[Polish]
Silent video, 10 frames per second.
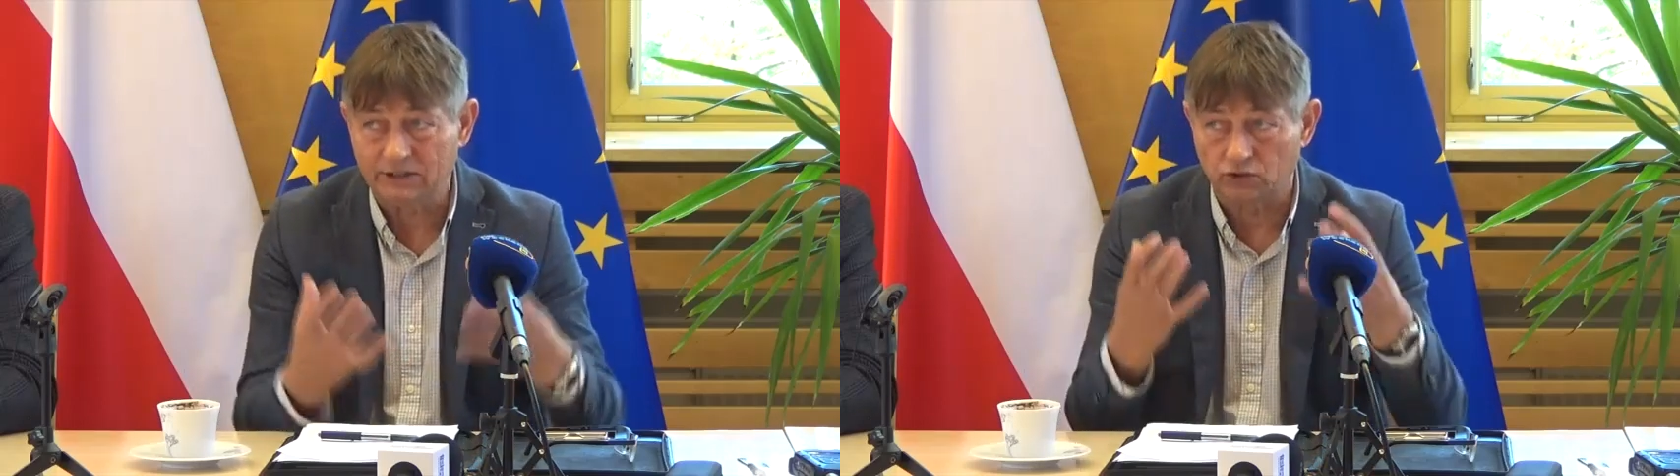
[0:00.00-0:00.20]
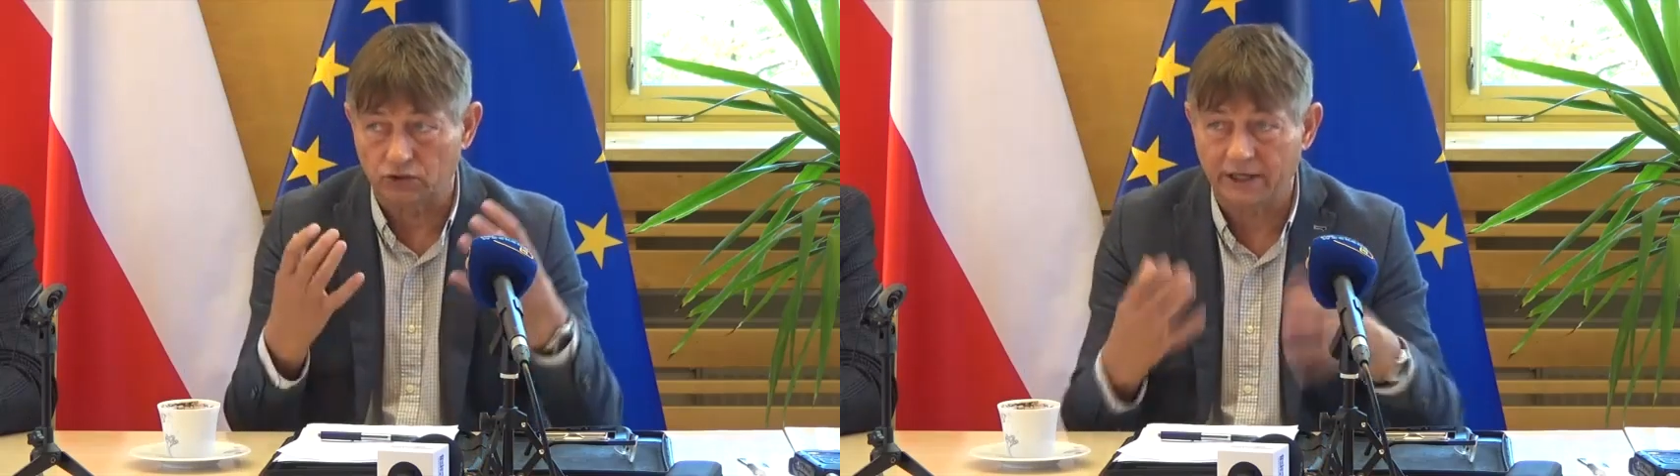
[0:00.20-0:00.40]

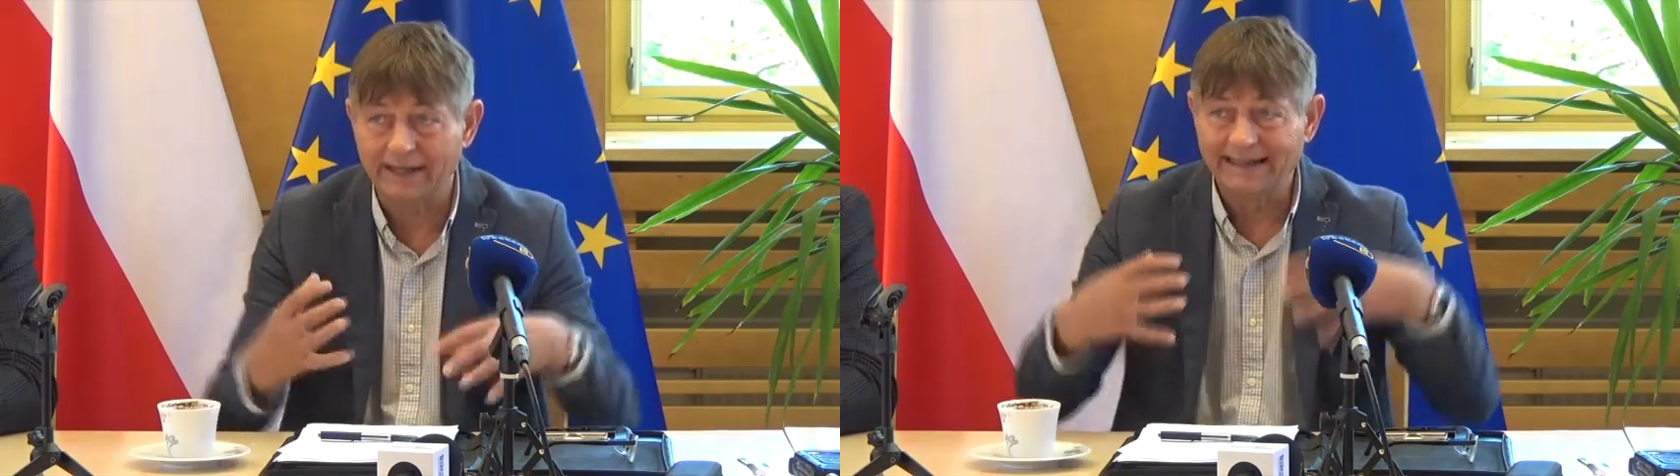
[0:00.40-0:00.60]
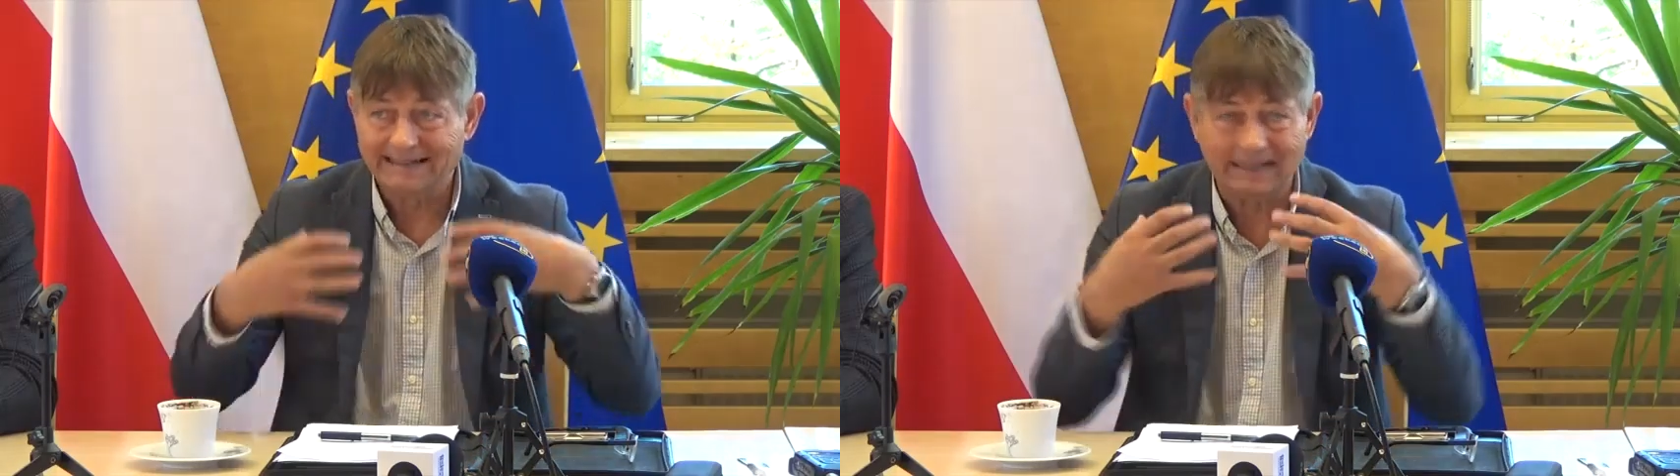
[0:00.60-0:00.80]
które
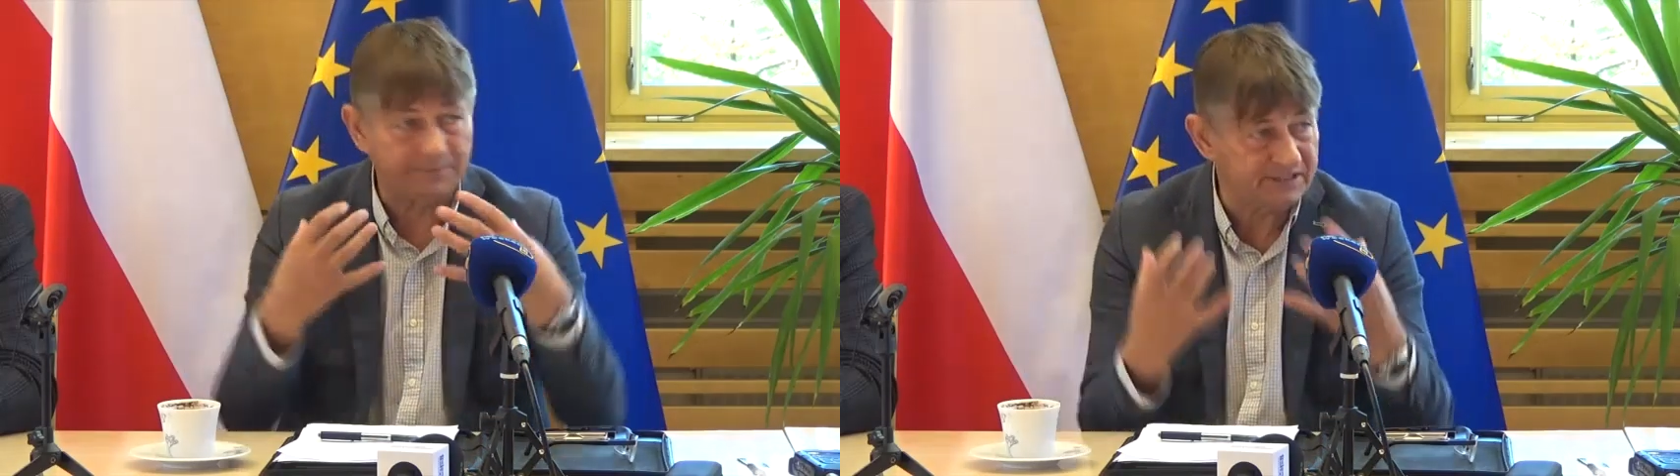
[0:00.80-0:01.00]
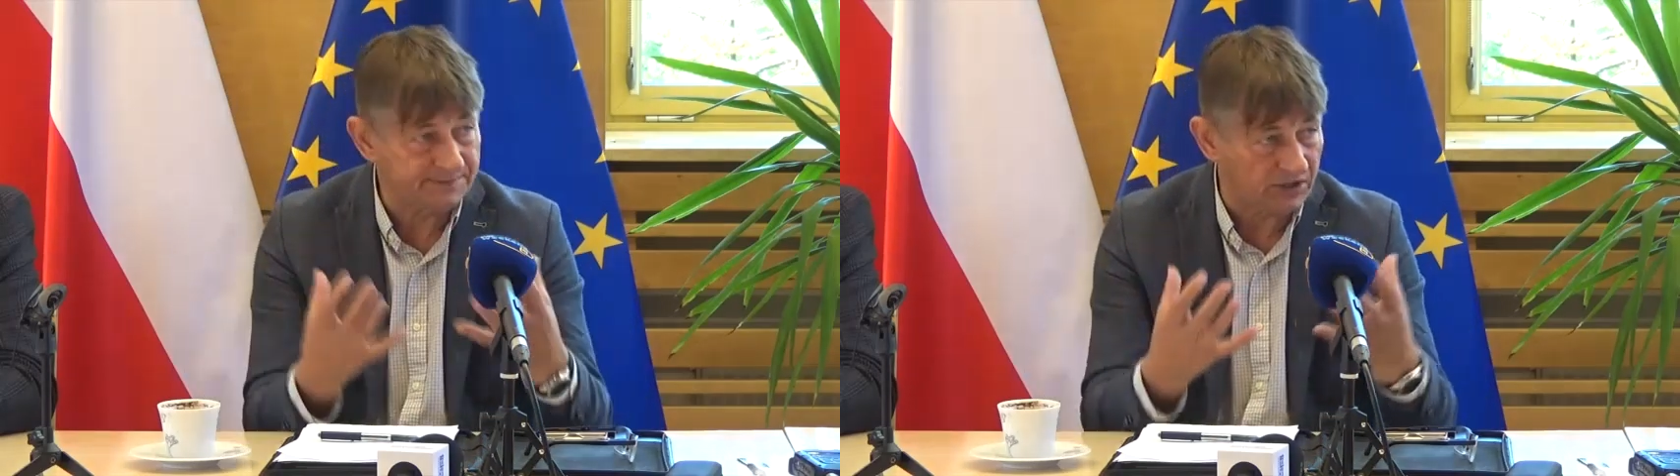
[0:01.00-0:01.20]

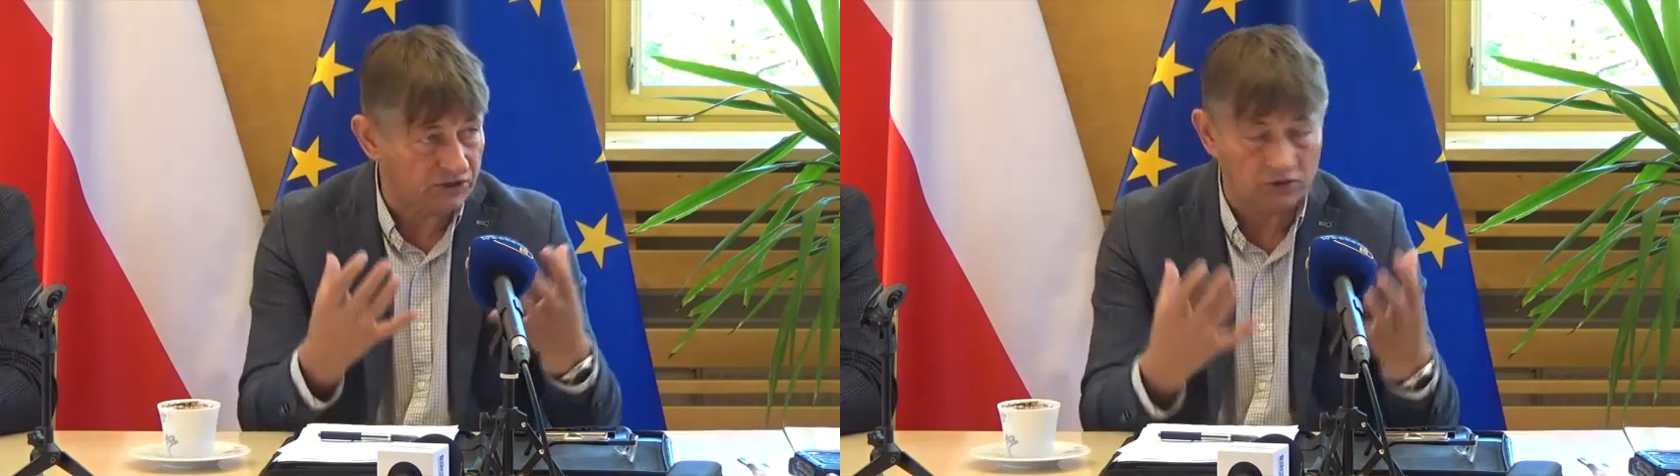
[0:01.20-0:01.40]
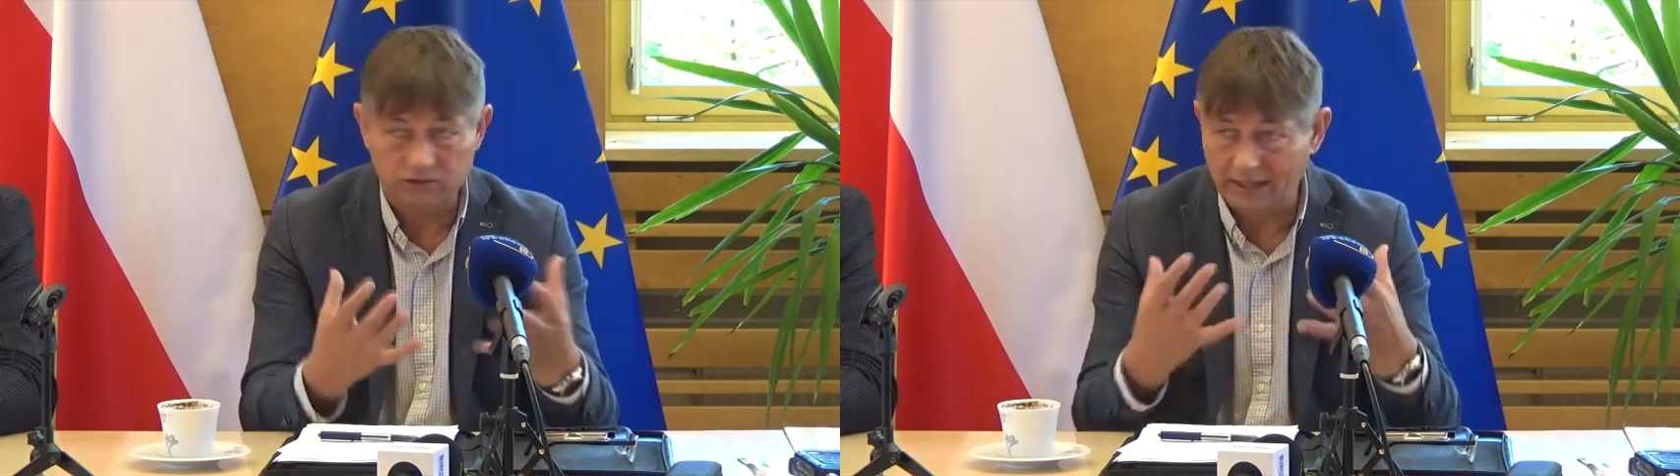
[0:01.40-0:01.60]

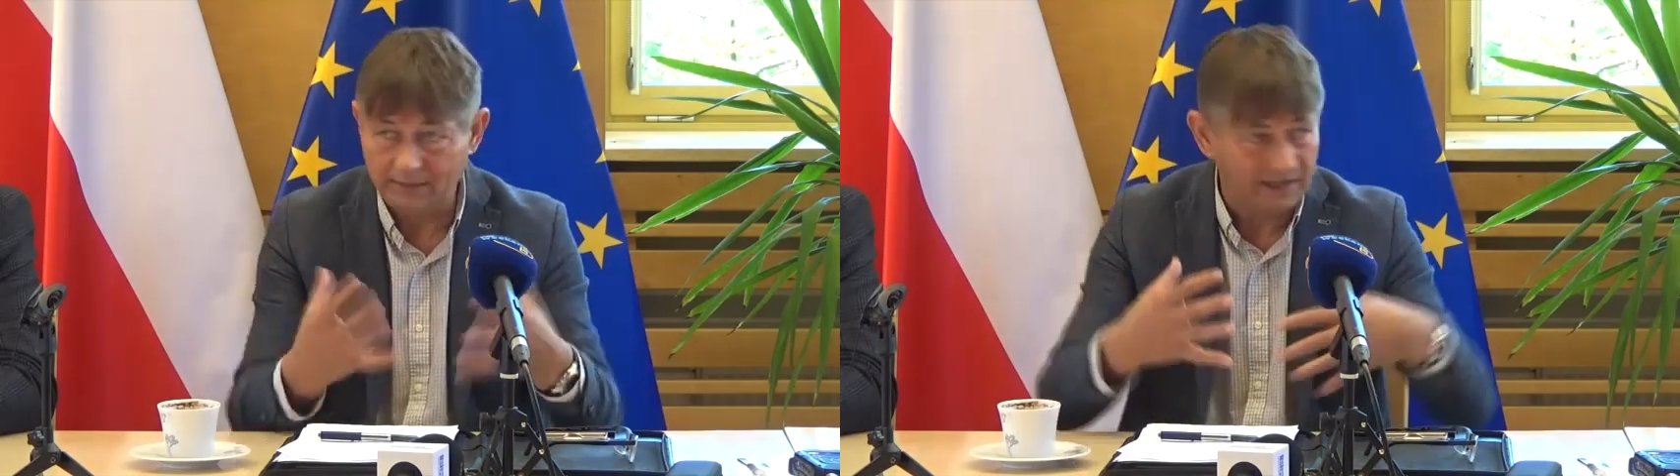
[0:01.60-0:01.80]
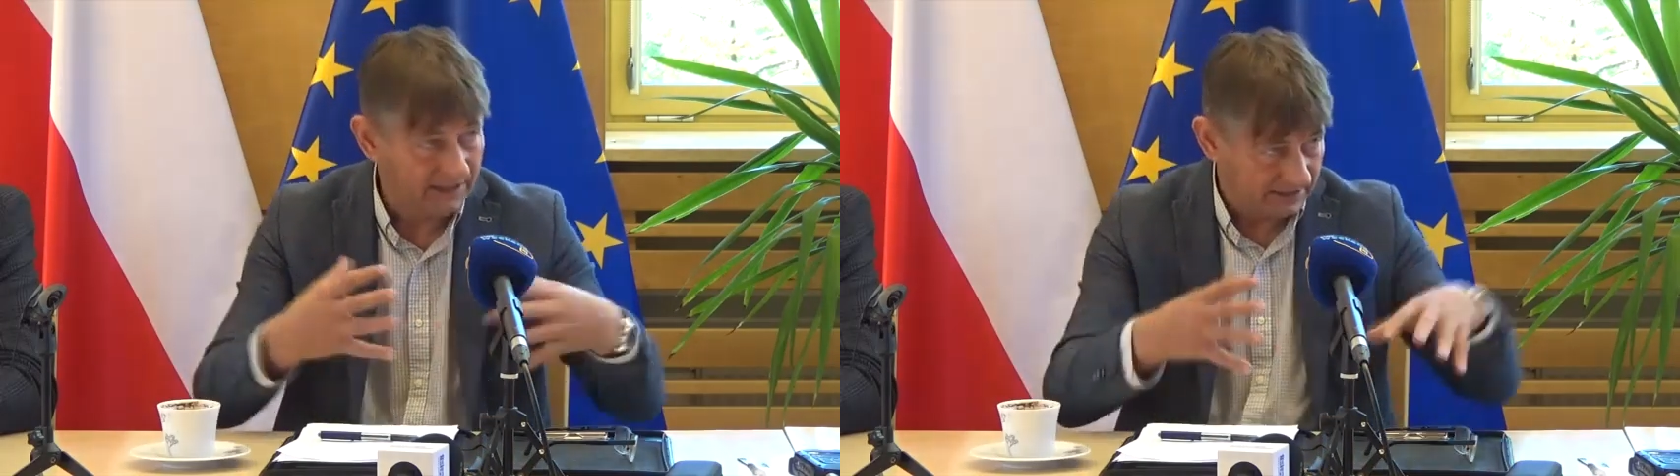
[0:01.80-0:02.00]
zabezpieczą nam